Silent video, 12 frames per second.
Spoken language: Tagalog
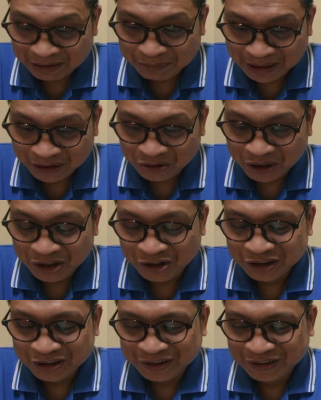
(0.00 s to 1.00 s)
naman ito
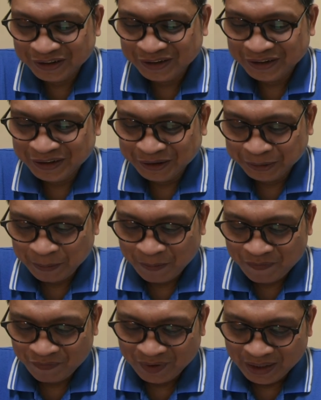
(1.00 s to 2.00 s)
ngayon.
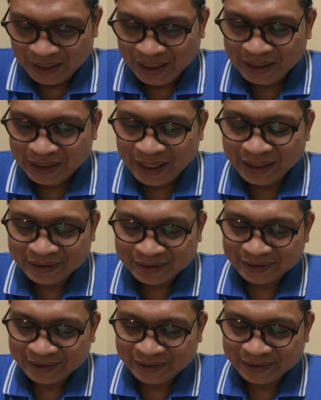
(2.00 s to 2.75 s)
And then,